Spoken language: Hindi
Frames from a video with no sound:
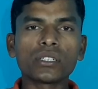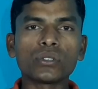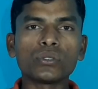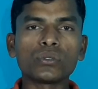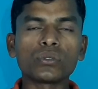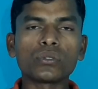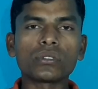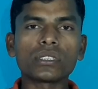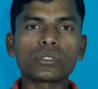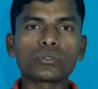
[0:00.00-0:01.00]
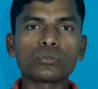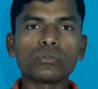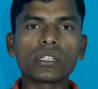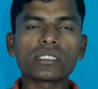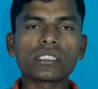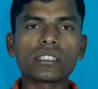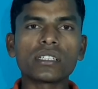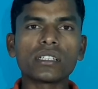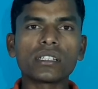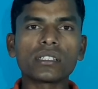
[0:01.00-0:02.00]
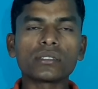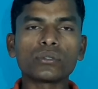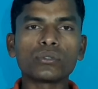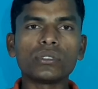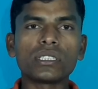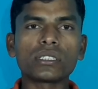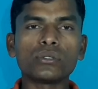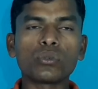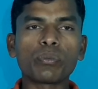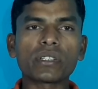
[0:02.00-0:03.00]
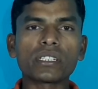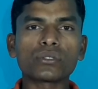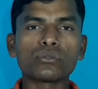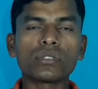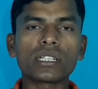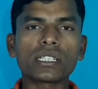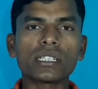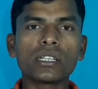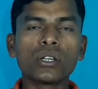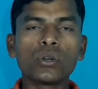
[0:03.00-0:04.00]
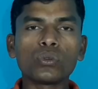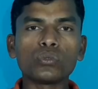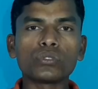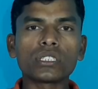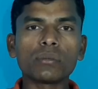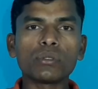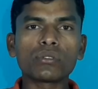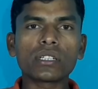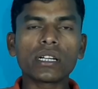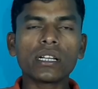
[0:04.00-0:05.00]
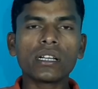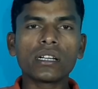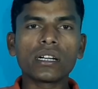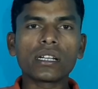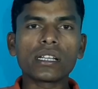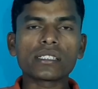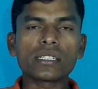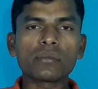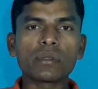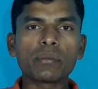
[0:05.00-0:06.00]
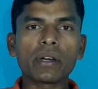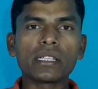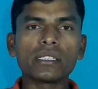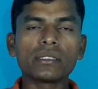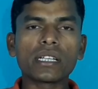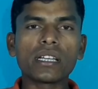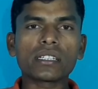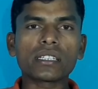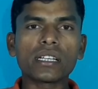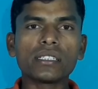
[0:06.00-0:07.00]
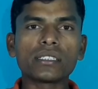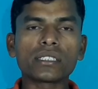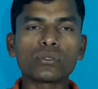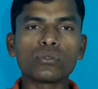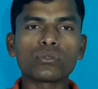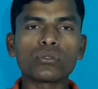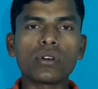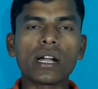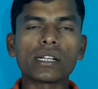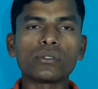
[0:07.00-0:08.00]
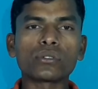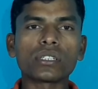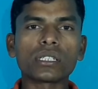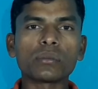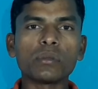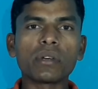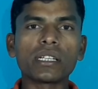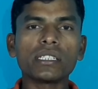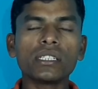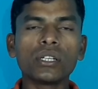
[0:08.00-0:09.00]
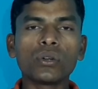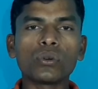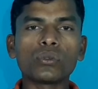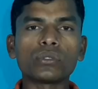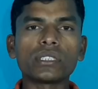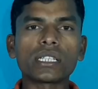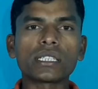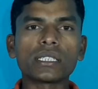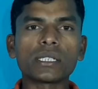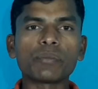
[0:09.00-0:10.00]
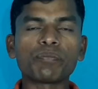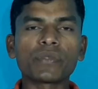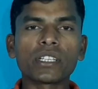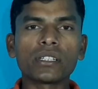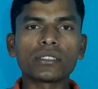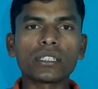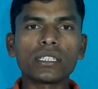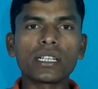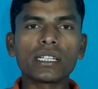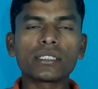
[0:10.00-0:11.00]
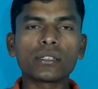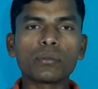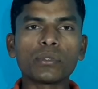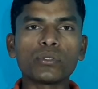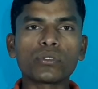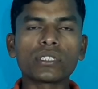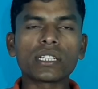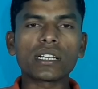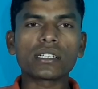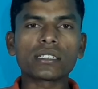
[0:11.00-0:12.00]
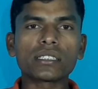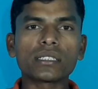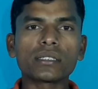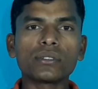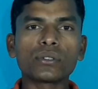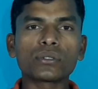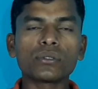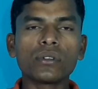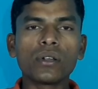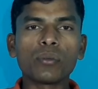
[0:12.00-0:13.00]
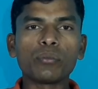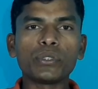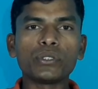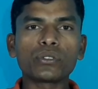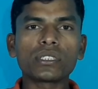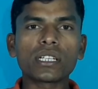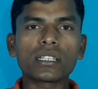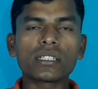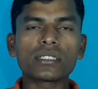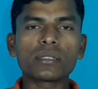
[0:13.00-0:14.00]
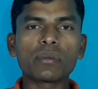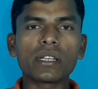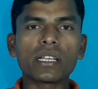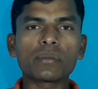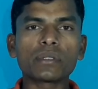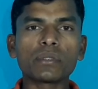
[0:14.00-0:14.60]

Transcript: जो शुगर से जो जिस जो पेशेंट शुगर के हैं उनसे भी उनका अंडाशय में पानी जाने लगता है जिससे कि उनको हाइड्रोसिल की बीमारी हो जाती है चलिए गाइज अब वीडियो को स्टार्ट करते हैं दोस्तों वीडियो को स्टार्ट करने से पहले आपसे मैं